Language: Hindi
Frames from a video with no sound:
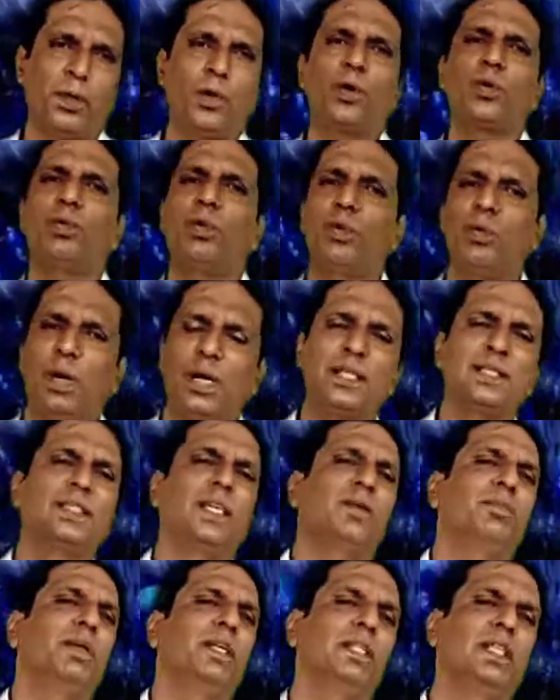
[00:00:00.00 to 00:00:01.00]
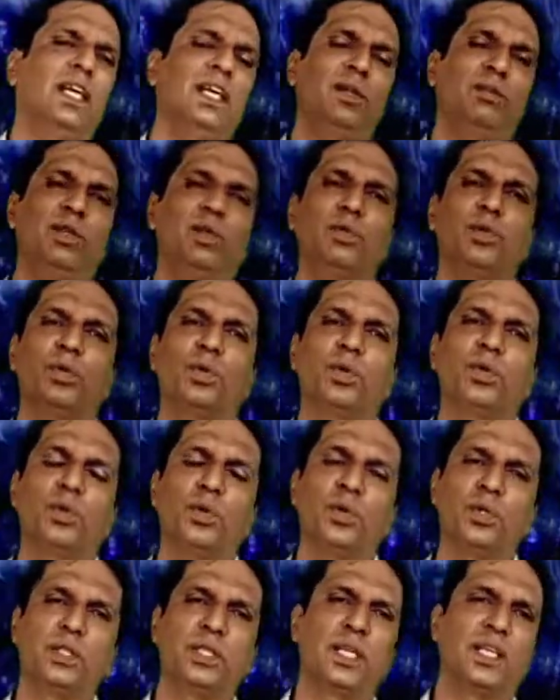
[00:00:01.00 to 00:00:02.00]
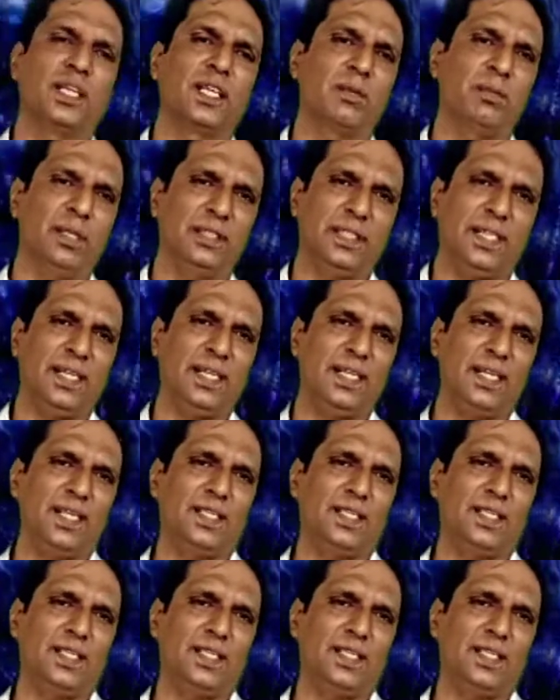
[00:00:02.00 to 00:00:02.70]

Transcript: और वो अक्सर मैं तालब इम को कोट करके बताया